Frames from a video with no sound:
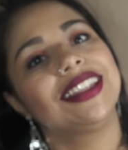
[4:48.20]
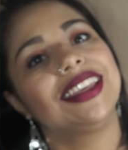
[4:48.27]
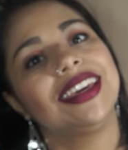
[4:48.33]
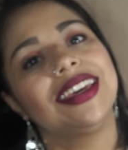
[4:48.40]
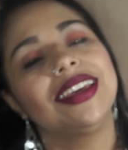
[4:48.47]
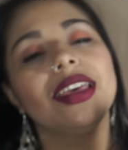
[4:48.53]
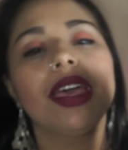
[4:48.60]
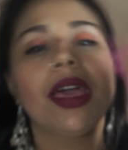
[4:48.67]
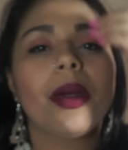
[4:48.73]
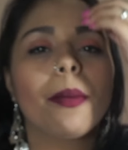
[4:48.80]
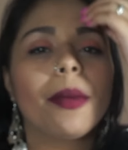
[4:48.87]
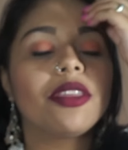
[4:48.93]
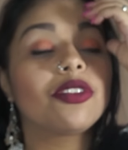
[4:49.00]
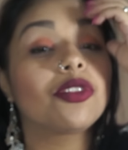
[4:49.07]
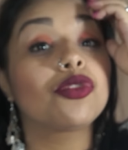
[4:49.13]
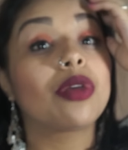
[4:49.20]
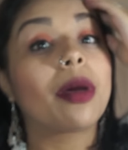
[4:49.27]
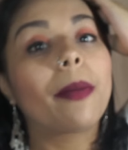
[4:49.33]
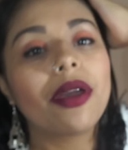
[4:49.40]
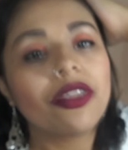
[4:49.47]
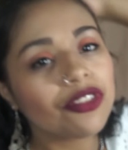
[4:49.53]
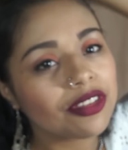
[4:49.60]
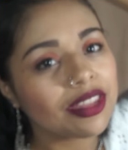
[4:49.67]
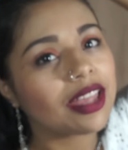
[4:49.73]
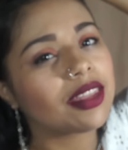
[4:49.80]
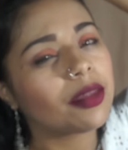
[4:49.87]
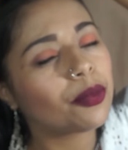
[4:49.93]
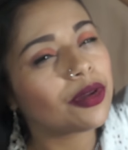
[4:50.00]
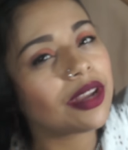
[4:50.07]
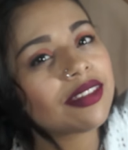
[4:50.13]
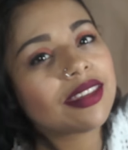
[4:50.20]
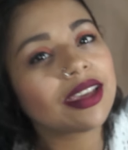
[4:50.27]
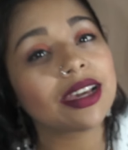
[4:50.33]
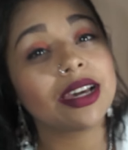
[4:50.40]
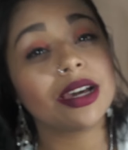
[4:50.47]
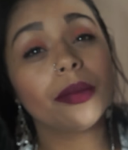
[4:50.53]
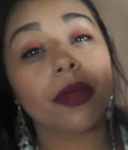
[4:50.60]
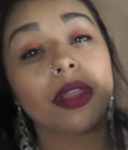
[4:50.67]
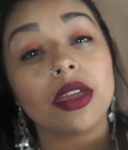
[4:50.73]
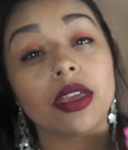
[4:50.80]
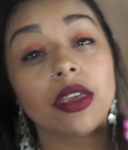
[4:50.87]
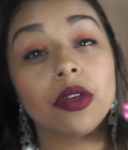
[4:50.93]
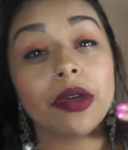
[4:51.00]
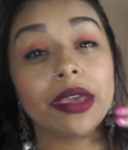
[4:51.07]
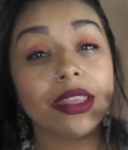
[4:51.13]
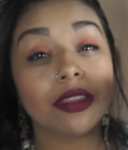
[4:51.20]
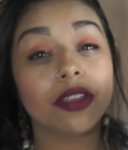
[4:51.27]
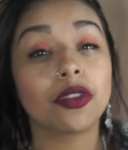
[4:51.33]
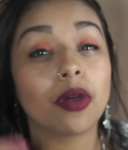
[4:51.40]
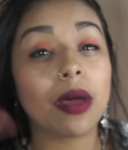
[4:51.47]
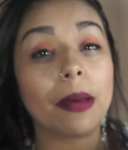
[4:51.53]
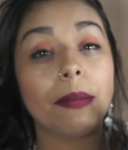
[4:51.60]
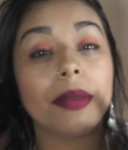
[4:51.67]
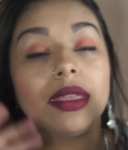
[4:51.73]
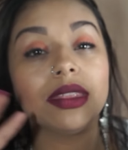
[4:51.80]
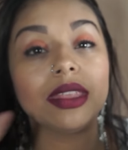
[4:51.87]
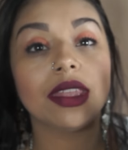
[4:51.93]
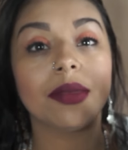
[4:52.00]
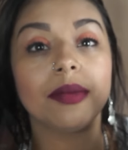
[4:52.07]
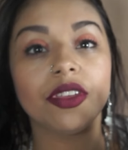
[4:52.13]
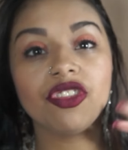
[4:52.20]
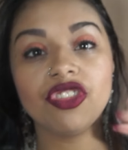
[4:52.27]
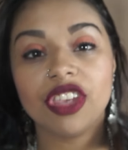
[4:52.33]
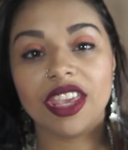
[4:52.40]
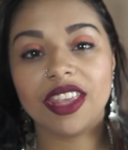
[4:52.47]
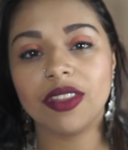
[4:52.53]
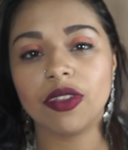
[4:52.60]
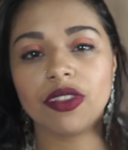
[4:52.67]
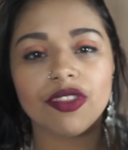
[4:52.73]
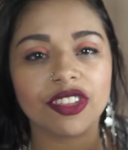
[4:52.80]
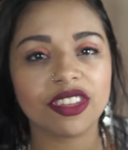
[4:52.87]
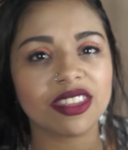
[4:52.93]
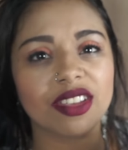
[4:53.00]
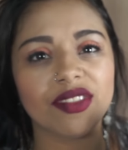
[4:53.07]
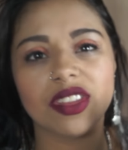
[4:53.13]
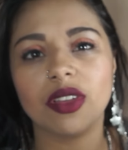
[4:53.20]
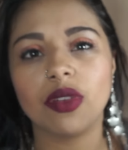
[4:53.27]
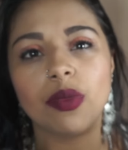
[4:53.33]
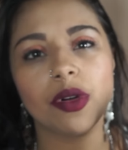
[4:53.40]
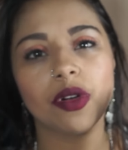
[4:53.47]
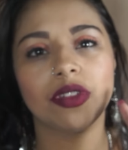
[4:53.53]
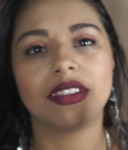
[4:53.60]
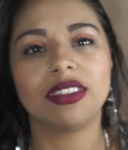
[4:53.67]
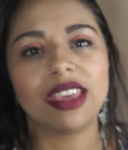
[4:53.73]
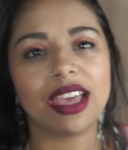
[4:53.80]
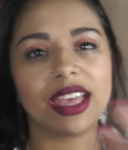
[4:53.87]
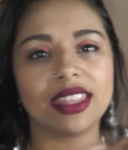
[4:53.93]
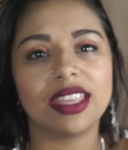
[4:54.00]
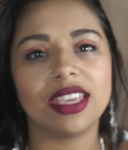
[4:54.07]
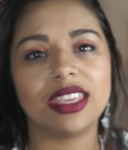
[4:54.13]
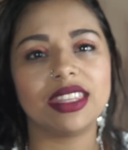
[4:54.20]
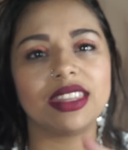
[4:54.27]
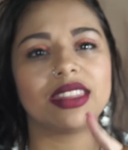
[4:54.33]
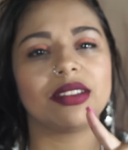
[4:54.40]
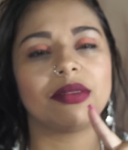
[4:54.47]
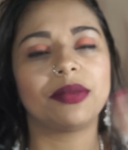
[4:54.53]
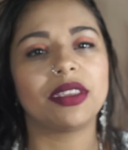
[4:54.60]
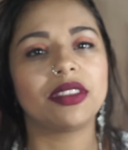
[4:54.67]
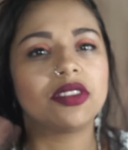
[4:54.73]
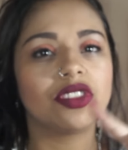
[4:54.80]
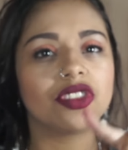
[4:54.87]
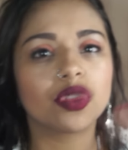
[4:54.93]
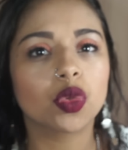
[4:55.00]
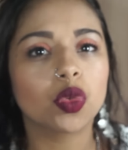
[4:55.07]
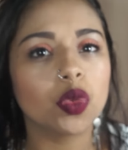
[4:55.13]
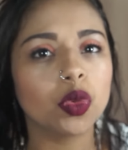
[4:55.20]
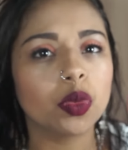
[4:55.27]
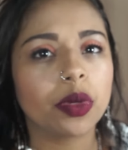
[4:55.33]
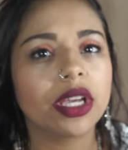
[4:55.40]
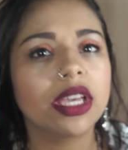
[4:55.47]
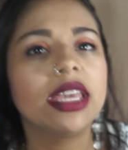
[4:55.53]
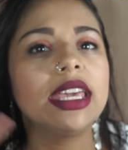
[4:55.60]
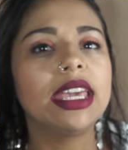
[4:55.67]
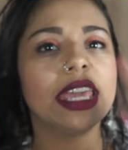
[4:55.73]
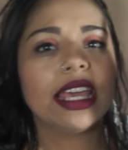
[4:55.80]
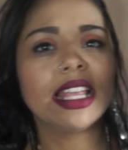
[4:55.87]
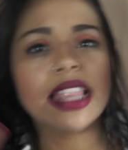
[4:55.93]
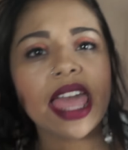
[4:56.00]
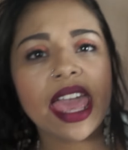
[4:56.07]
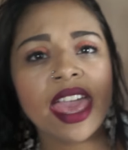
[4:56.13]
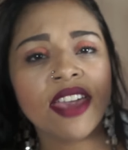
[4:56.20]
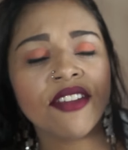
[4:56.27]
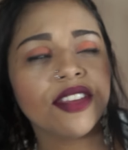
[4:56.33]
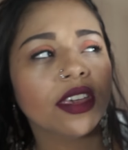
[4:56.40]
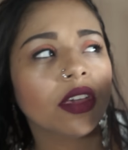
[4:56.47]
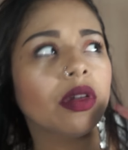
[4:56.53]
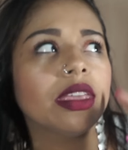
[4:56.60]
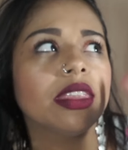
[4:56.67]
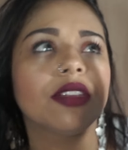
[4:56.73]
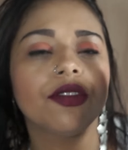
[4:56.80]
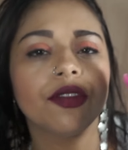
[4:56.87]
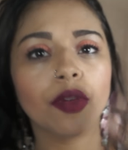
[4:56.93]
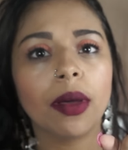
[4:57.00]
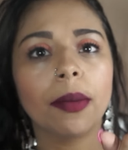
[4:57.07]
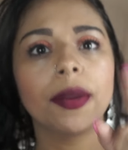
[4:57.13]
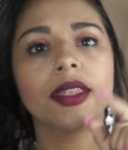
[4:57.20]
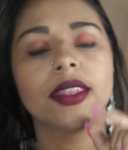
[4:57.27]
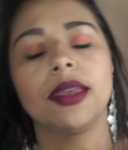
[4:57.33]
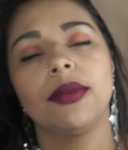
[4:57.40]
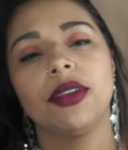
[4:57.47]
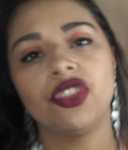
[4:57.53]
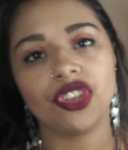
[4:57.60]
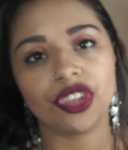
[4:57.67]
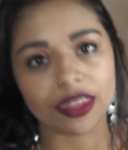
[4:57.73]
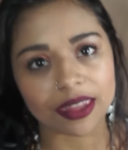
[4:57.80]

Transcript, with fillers: né? Mas eu sou apaixonada por essa câmera. Eu ainda tô aprendendo a mexer, então se você tá vendo alguma coisa errada aí, então peço desculpa, relevem, eu ainda vou aprender a mexer,